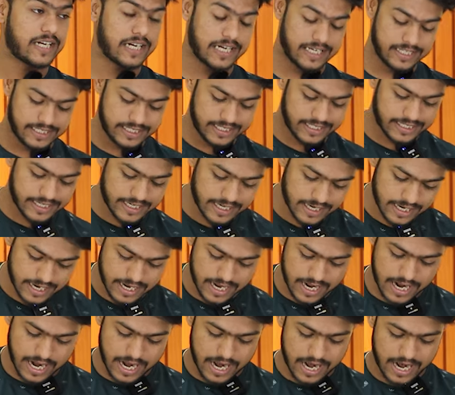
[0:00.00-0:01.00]
दिखाई देंगे
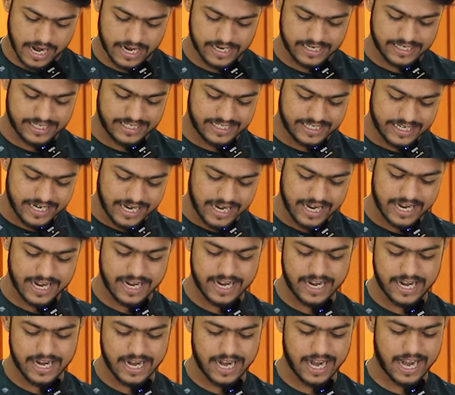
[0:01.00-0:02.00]
एंड ये
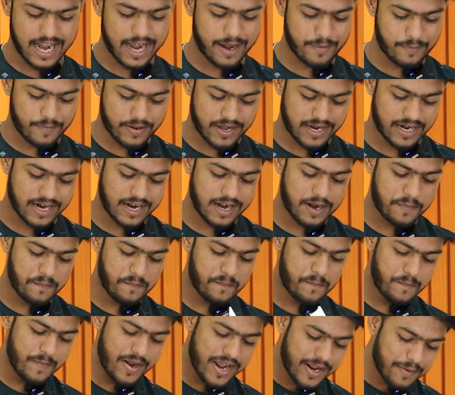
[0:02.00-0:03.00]
है हमारा
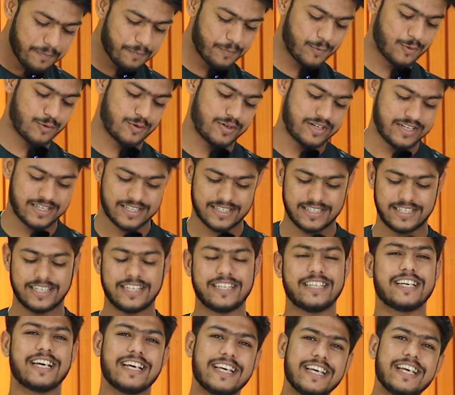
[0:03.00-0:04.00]
मेन प्रोडक्ट
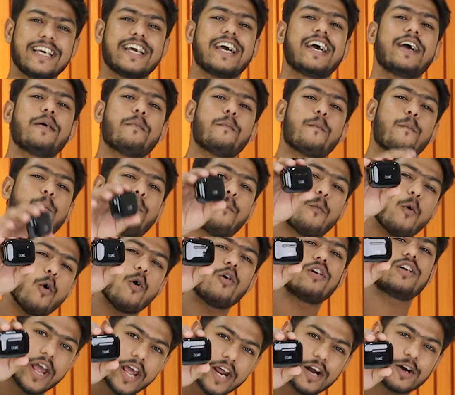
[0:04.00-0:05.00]
यही है
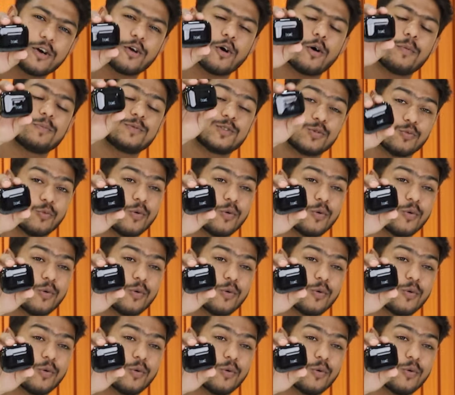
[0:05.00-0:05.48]
बोट एयरडॉप्स